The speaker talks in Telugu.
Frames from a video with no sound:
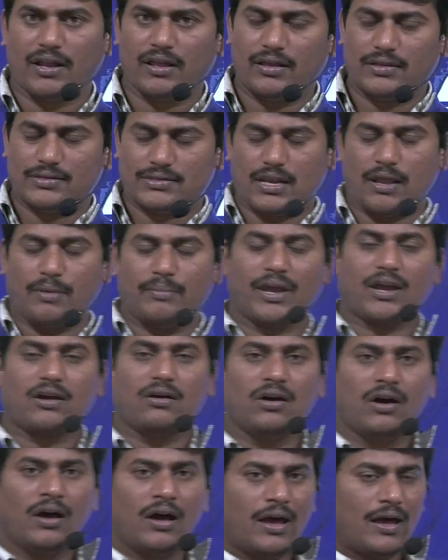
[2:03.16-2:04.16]
అనే ఇస్లామిక్
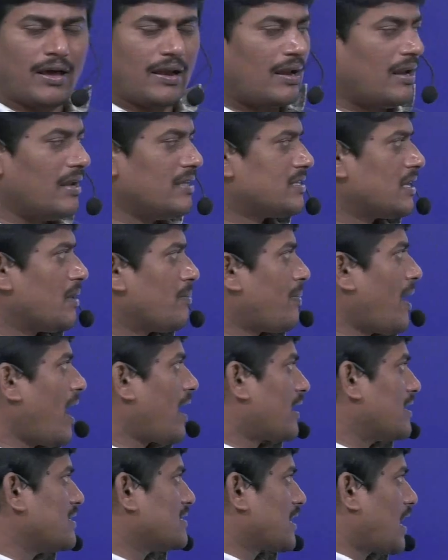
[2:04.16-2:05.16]
రిలీజియన్
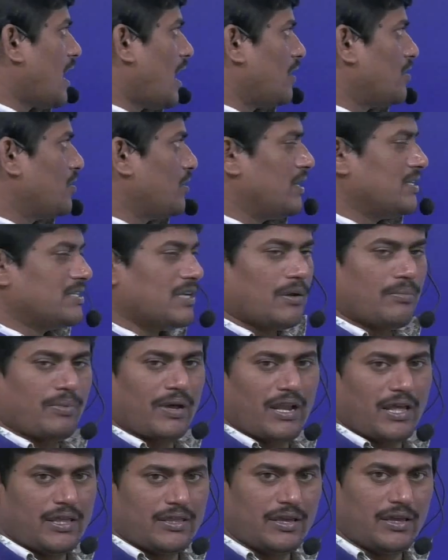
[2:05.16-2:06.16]
ప్రాక్టీస్ కాదు హిజాబ్
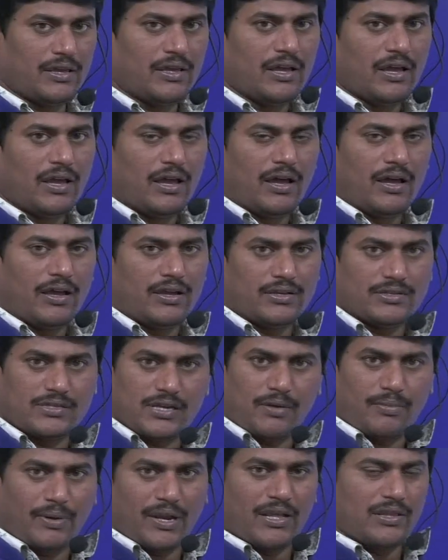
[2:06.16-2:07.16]
అనేది
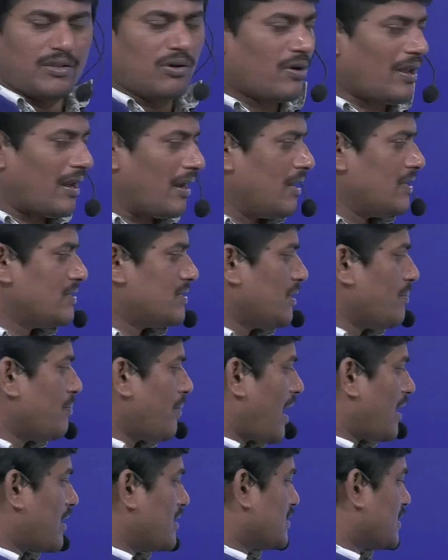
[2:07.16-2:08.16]
ఇజాబ్ అనేది ఒక రిలీజియన్
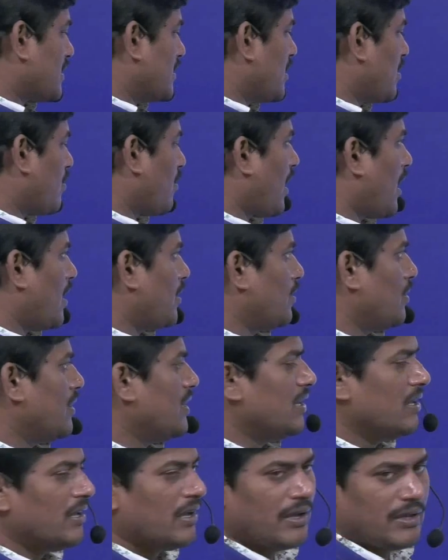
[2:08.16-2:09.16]
ప్రాక్టీస్ కిందకు రాదు
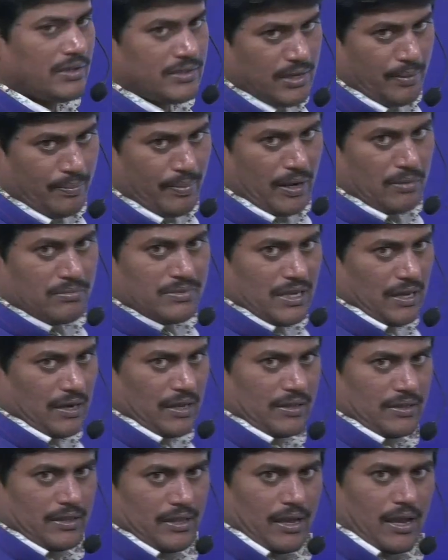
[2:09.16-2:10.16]
అని చెప్పడం
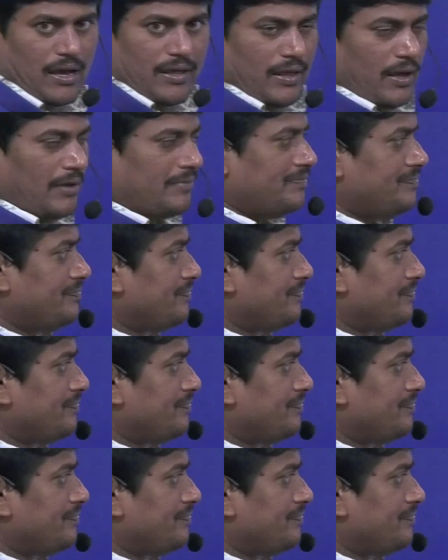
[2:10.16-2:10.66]
జరిగింది కదా